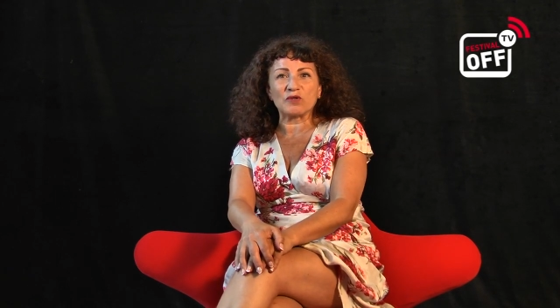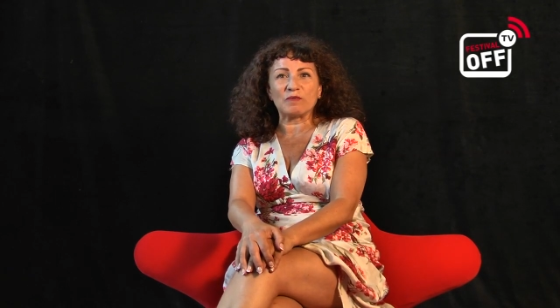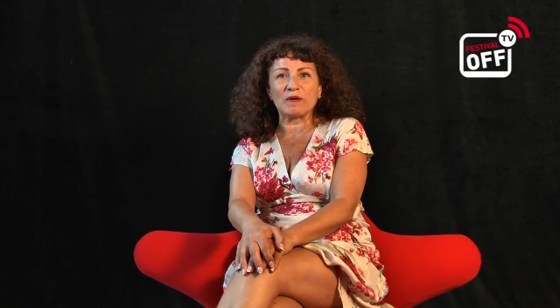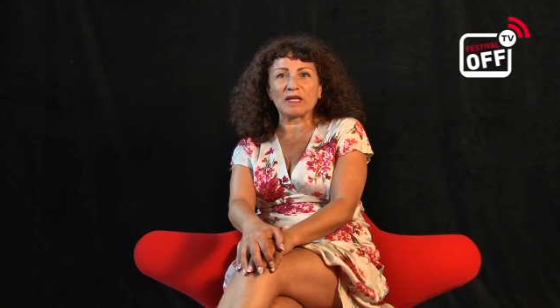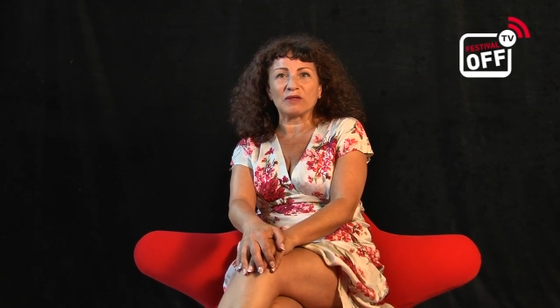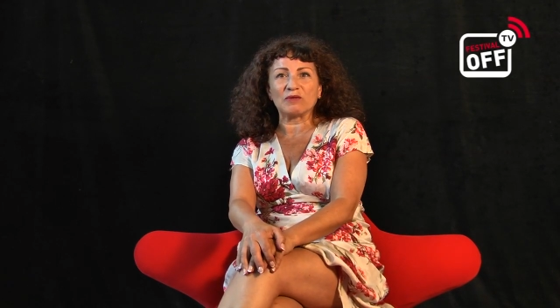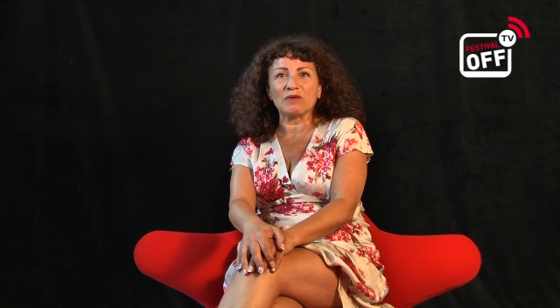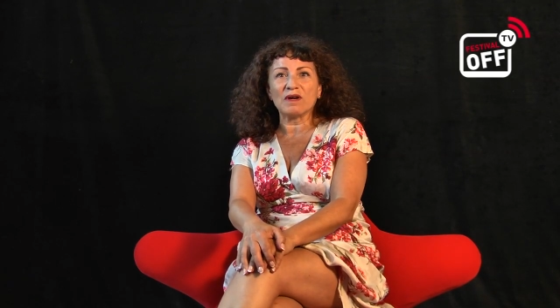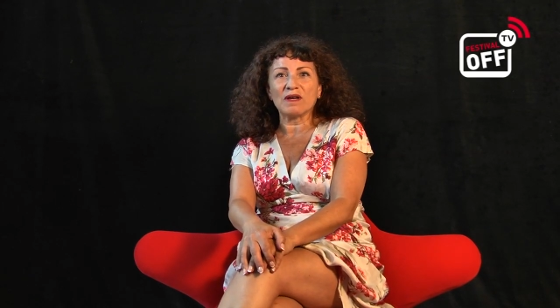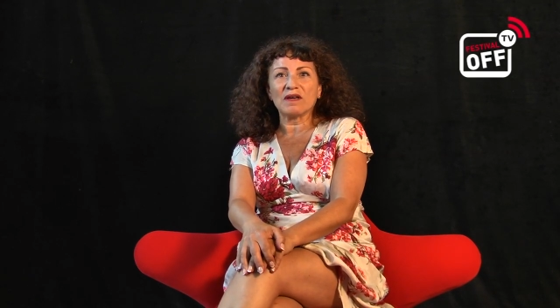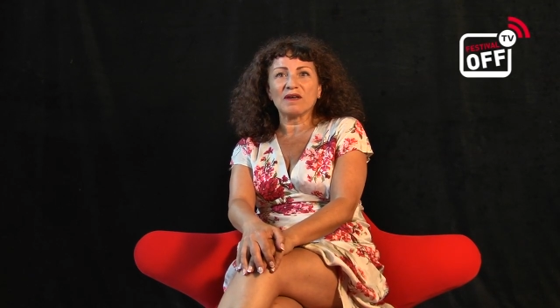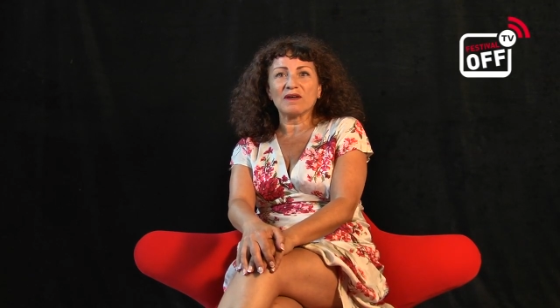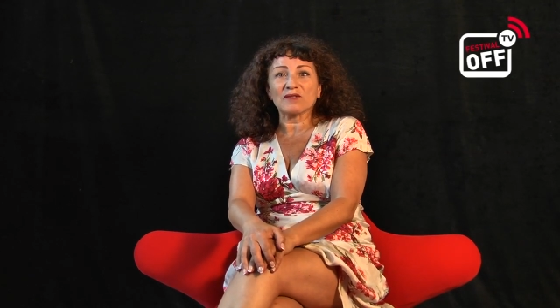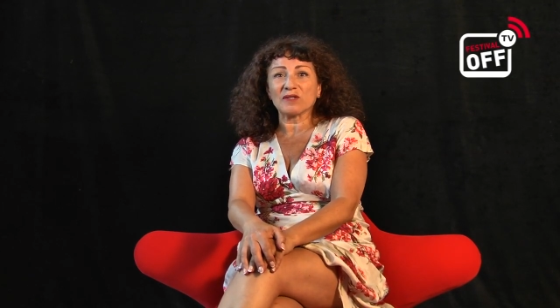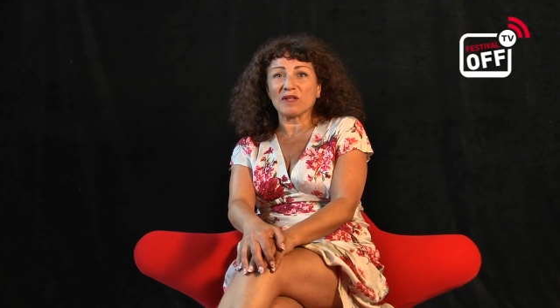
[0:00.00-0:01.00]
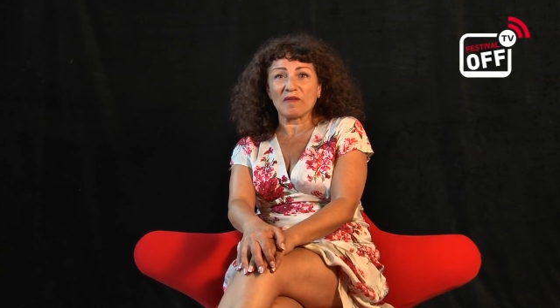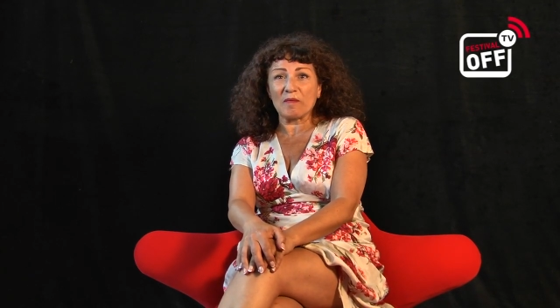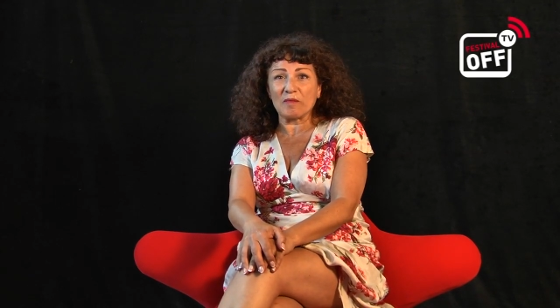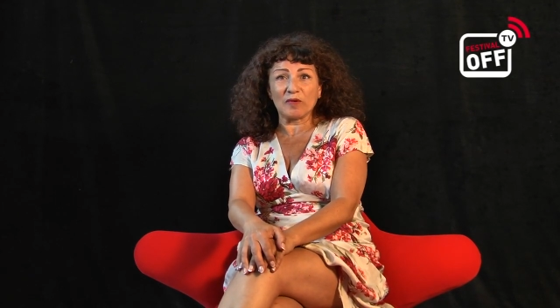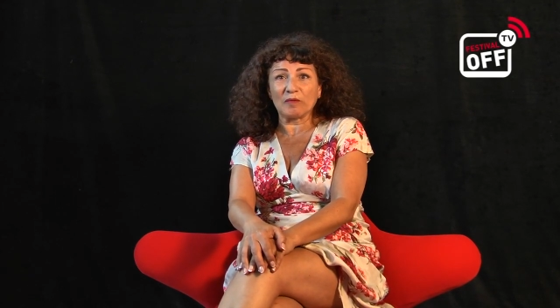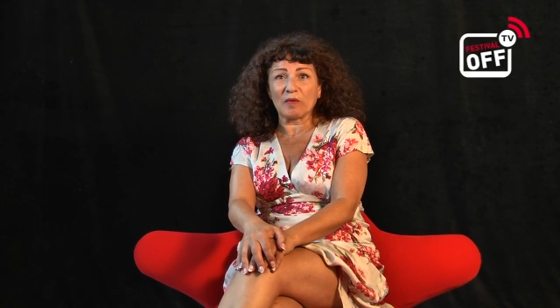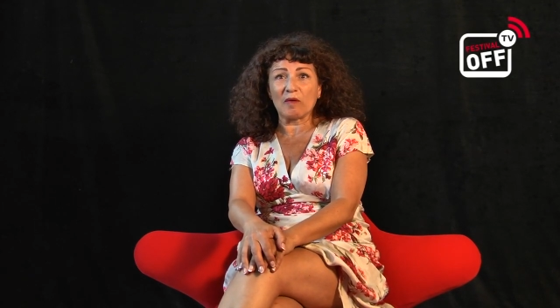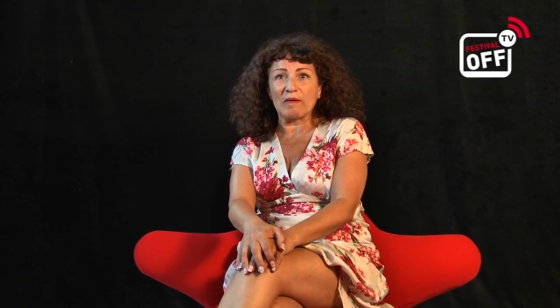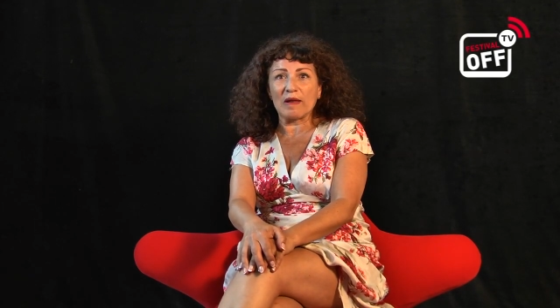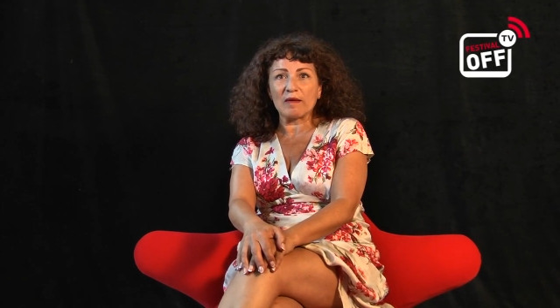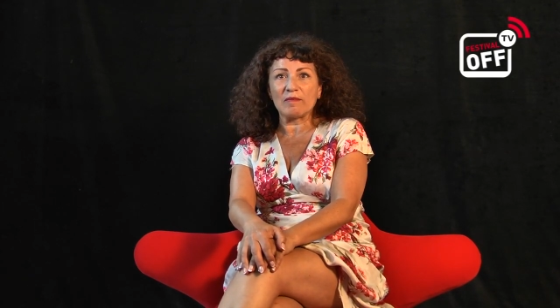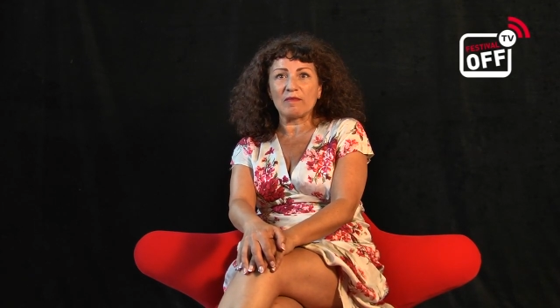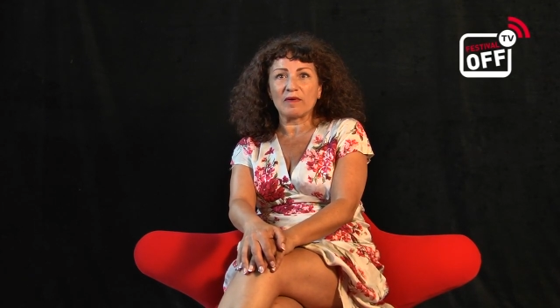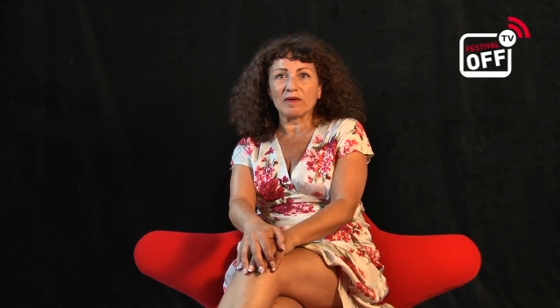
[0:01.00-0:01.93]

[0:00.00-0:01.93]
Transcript: du plateau, je n'avais plus de problème.